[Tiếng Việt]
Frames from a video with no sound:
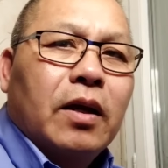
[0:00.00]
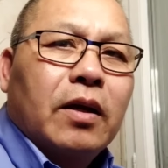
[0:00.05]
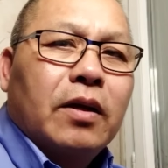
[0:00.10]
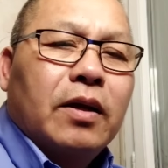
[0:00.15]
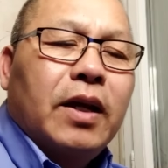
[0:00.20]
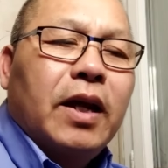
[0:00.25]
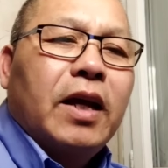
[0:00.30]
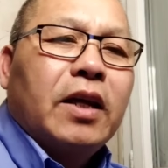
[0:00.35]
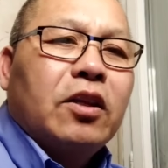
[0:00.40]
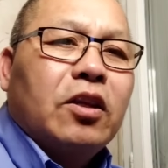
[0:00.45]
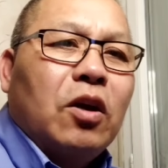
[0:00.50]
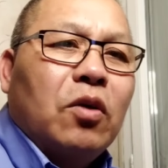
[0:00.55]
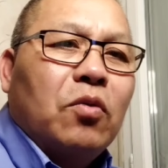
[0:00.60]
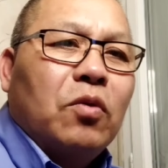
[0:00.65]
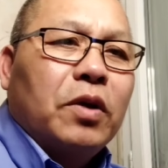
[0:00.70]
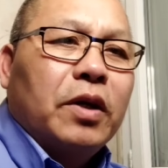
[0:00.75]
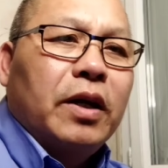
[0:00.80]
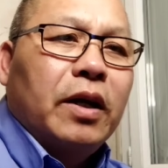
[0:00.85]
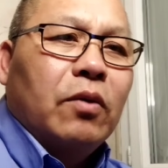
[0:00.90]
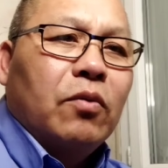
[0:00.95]
nè cho
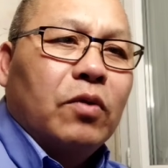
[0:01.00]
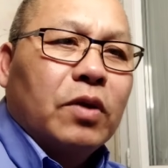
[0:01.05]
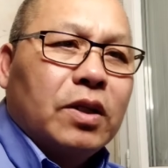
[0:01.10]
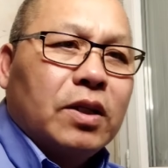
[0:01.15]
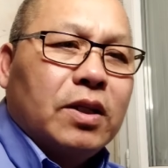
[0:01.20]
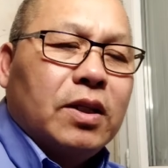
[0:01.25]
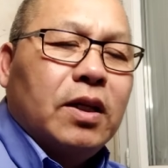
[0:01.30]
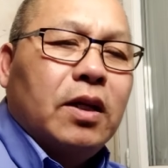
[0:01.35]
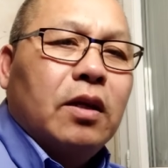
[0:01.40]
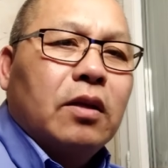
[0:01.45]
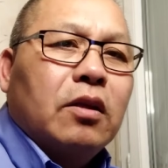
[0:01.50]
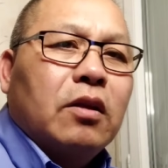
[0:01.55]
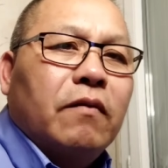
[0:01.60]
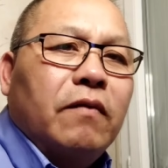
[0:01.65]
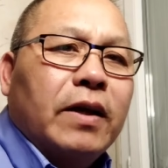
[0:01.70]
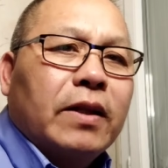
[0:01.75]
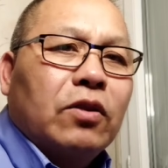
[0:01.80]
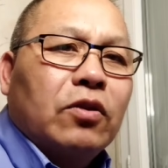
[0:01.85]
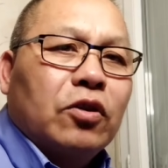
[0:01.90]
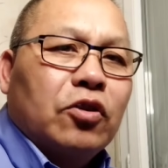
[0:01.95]
ủa nè ủa sĩ yếu tao
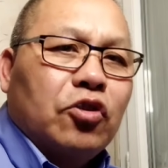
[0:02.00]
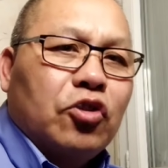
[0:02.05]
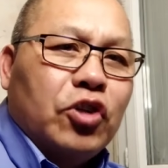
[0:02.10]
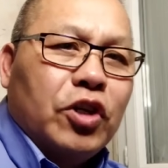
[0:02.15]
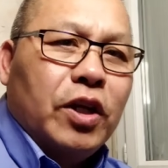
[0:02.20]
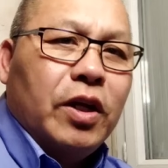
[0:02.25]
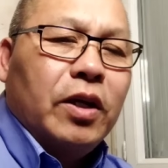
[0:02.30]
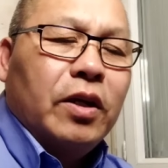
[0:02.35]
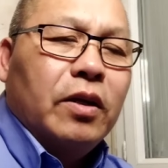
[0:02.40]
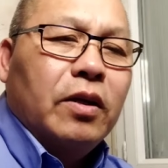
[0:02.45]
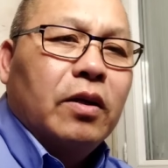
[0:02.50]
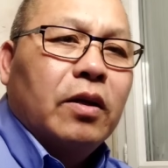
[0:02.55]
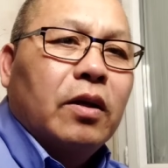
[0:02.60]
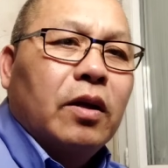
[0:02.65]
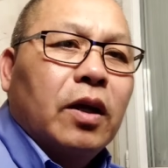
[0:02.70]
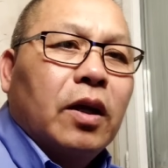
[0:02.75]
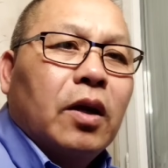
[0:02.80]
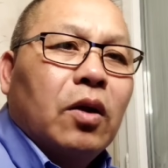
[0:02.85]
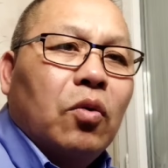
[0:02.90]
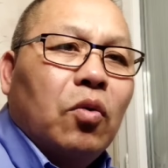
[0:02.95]
vào tao chế
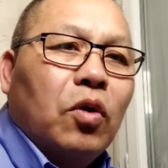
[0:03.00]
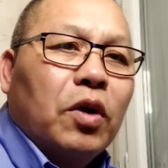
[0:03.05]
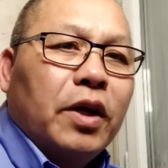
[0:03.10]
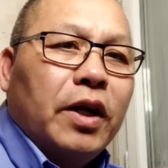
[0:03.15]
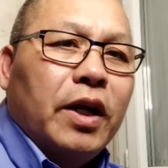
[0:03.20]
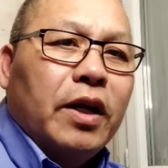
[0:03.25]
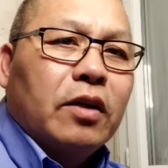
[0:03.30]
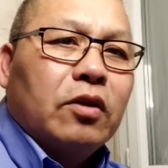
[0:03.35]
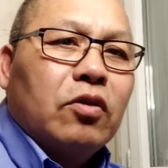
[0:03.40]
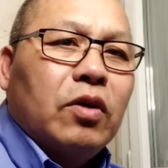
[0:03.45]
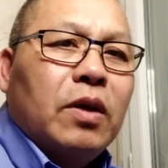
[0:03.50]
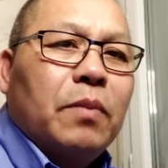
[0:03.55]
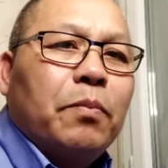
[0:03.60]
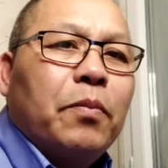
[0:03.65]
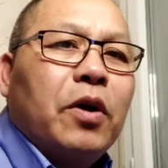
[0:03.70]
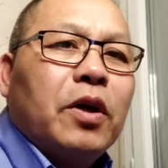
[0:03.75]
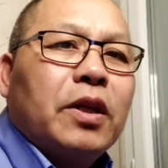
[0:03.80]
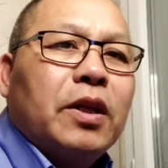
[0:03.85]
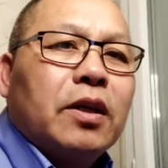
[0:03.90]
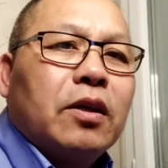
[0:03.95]
ủa nè tao ít
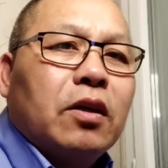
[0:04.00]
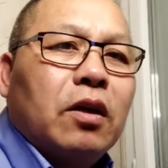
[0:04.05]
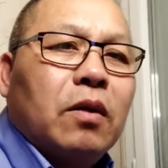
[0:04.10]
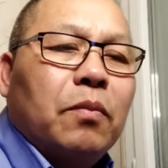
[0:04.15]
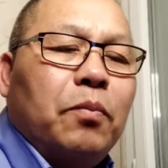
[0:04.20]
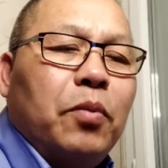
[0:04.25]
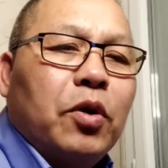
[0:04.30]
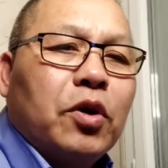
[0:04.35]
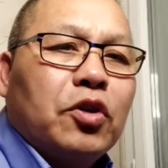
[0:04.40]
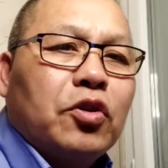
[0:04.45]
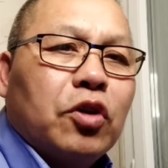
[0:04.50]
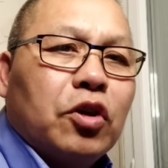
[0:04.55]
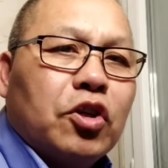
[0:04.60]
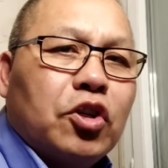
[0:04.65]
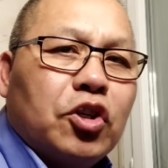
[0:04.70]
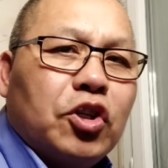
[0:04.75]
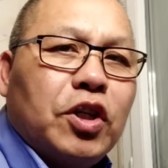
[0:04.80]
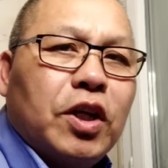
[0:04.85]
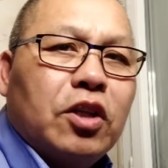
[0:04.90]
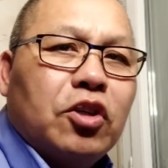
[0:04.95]
bao nhiêu cho là bùa
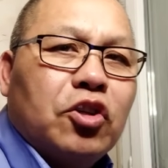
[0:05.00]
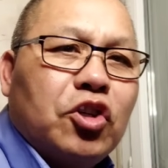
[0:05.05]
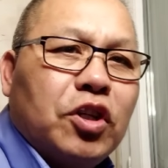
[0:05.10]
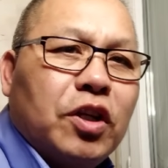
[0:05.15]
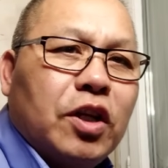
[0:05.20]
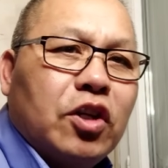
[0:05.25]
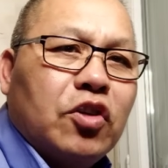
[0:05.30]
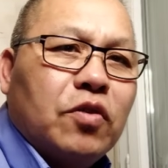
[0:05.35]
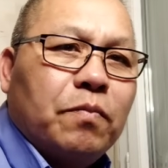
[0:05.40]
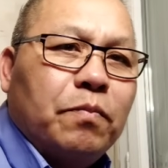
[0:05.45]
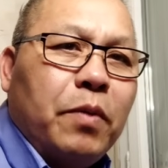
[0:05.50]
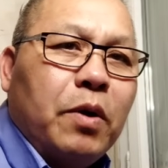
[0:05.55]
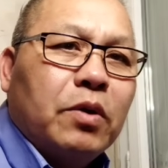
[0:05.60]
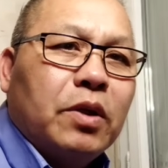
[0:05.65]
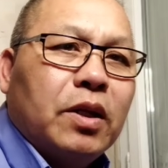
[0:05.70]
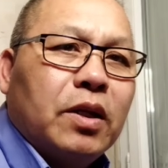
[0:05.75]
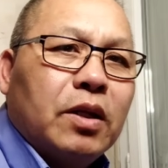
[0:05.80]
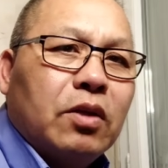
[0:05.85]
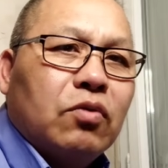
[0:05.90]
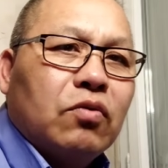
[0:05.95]
sửa thì xin để chụp bao
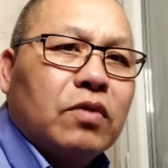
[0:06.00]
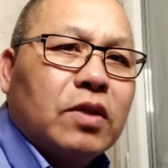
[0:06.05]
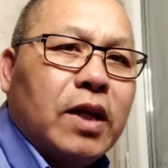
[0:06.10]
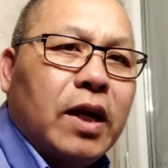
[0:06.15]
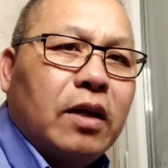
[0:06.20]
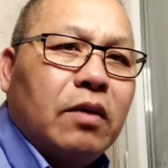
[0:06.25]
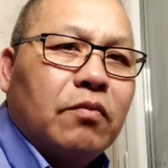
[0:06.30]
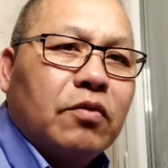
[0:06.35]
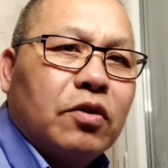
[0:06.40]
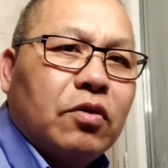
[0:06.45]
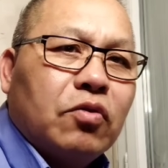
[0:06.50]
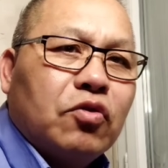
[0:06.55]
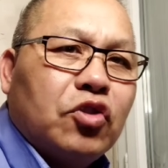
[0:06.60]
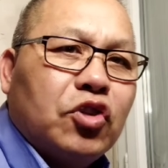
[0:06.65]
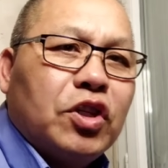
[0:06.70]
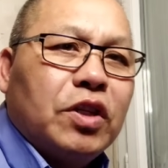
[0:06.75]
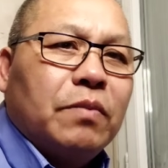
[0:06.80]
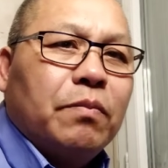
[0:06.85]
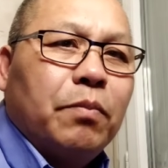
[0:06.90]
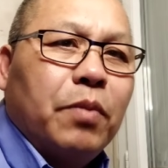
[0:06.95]
thì để tuần sai một trâu
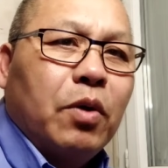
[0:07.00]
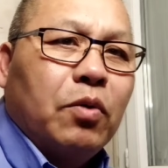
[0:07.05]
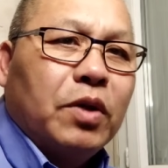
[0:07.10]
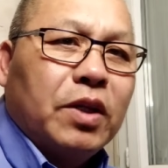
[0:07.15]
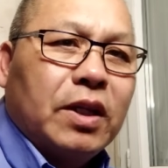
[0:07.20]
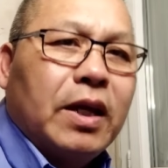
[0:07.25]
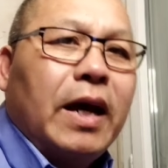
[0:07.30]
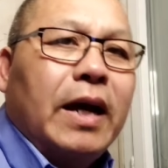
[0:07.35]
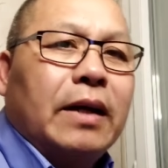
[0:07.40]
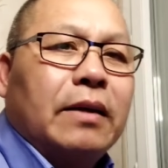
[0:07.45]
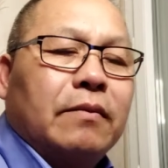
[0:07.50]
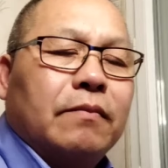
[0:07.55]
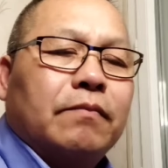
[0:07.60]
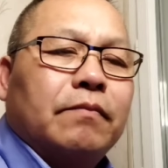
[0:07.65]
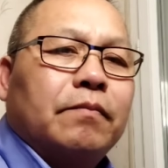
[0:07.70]
chỉ bao đi cha